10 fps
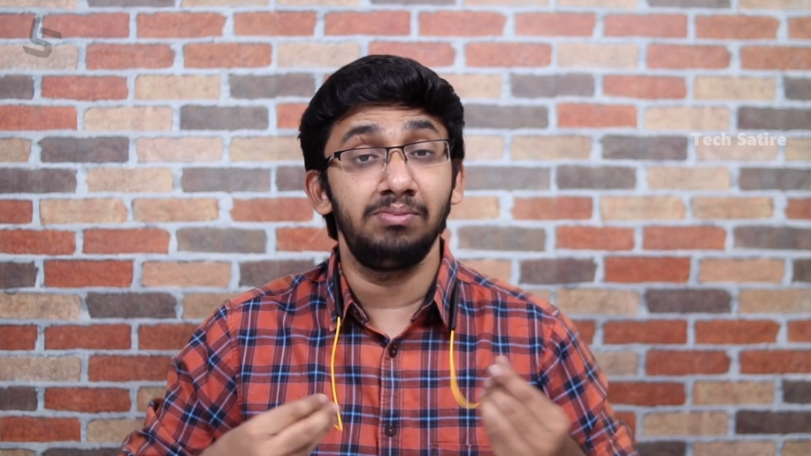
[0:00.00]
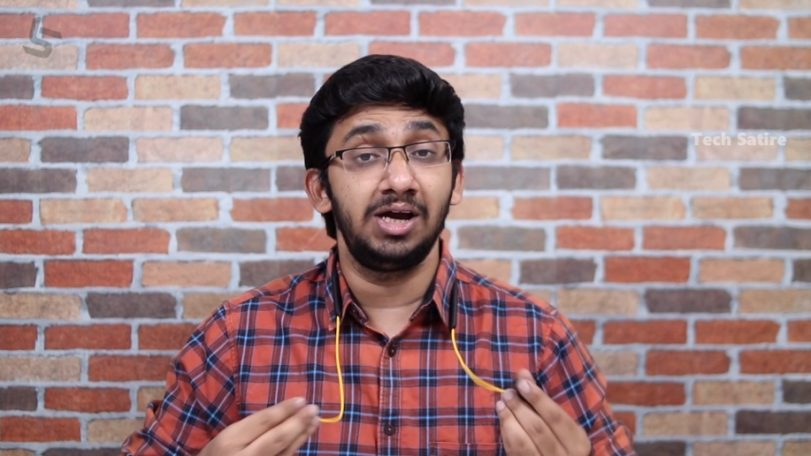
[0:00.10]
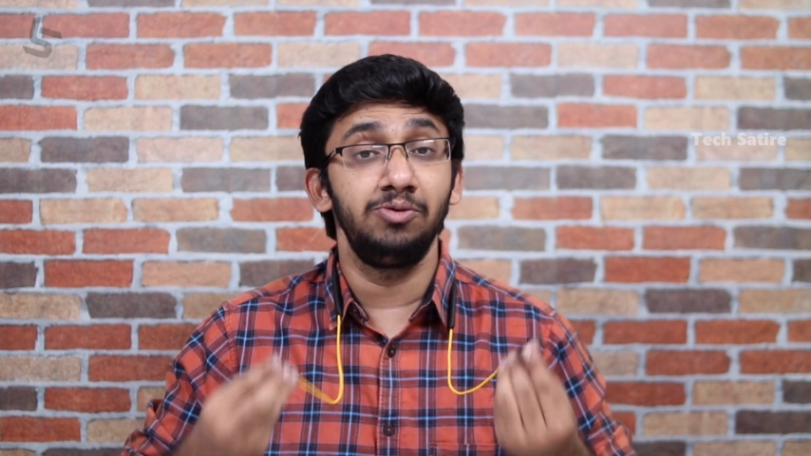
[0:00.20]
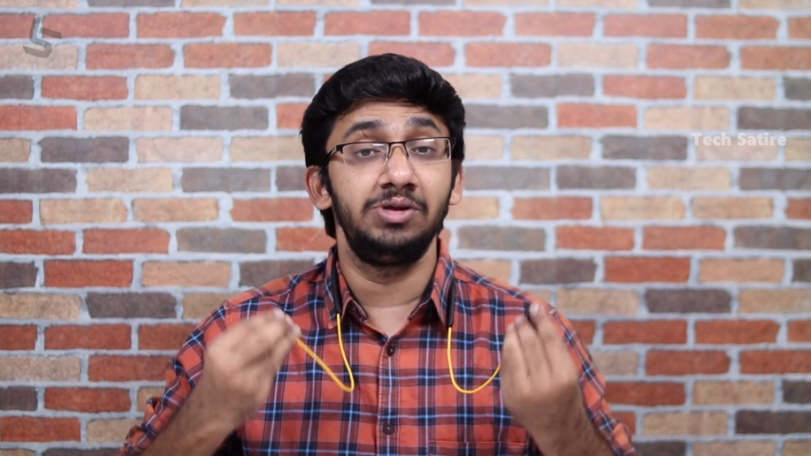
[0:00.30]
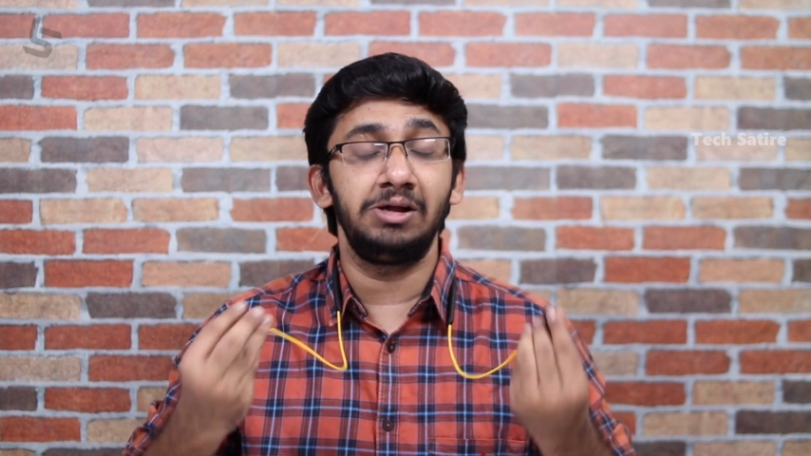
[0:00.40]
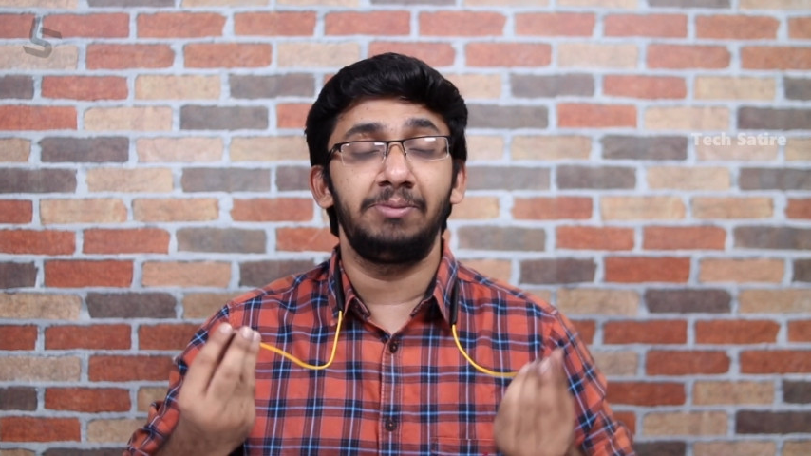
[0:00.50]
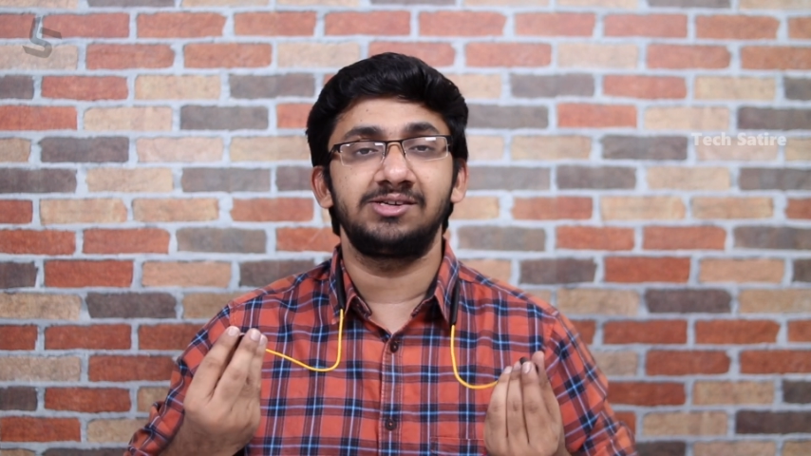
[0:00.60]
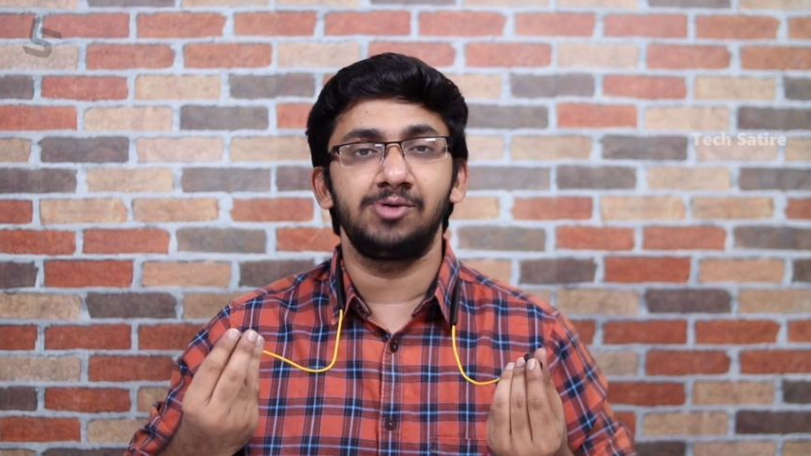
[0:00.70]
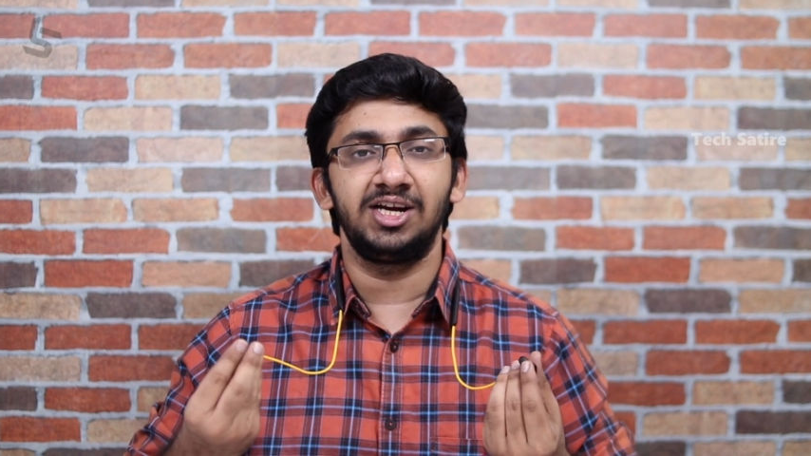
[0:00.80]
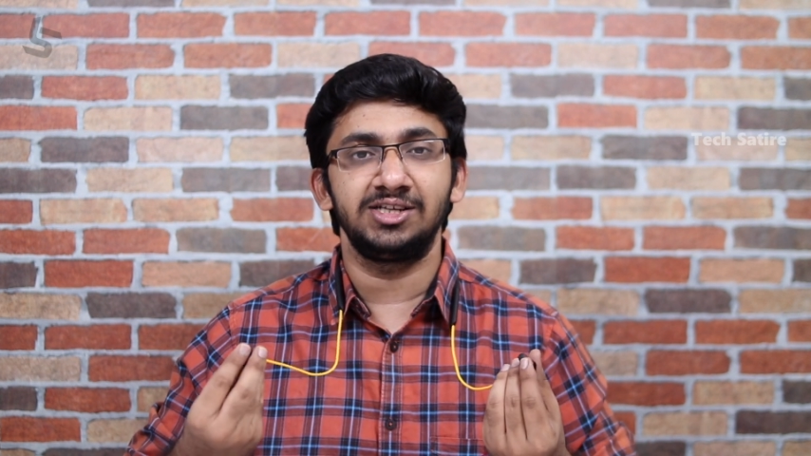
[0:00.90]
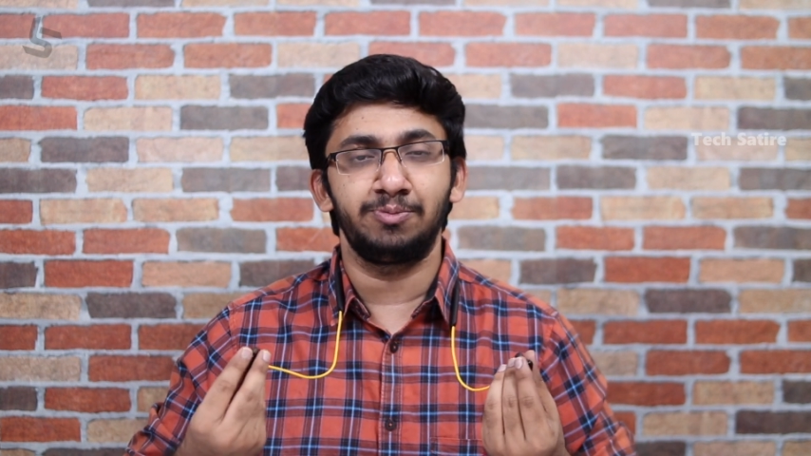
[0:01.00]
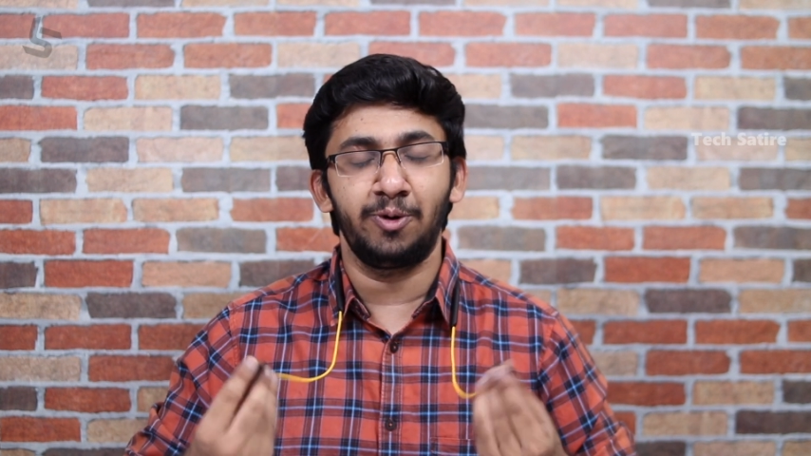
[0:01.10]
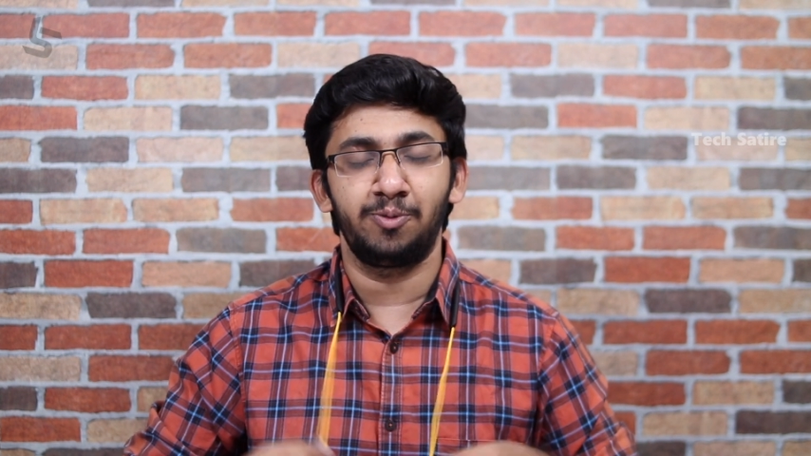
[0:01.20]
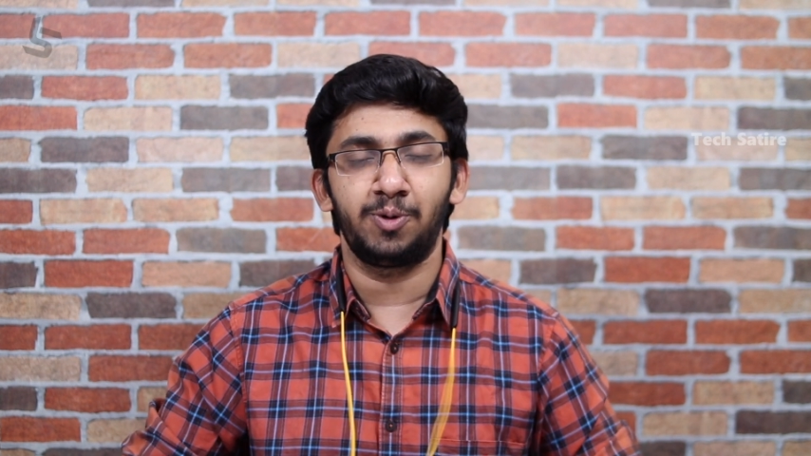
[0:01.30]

மேலும் இந்த பட்ஸ் வாயில் ப்ரோவை